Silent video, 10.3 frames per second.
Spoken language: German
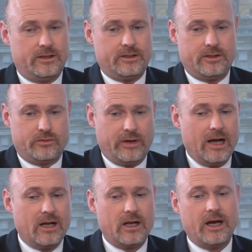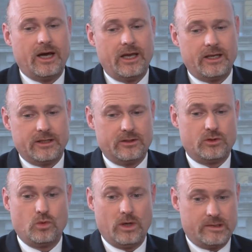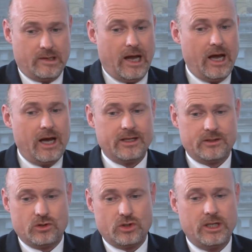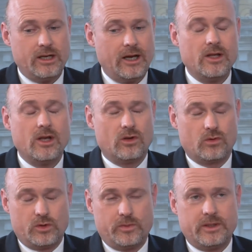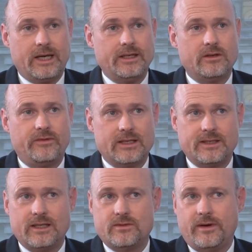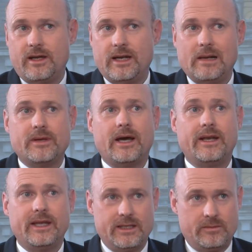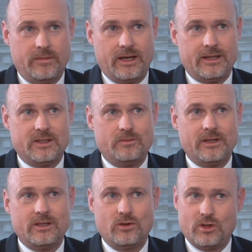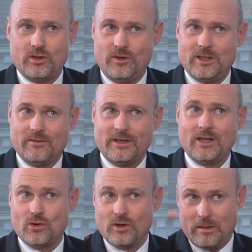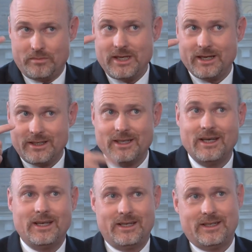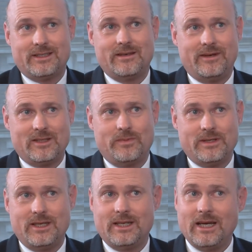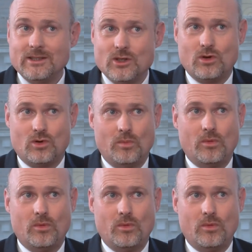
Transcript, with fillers: Das ist Frankreich, das ist USA, das ist China. Großbritannien wächst seit zweieinhalb Jahren nicht mehr. Da sieht man, die deutsche Wirtschaft hat schon kapiert, dass da was passiert, hat sich schon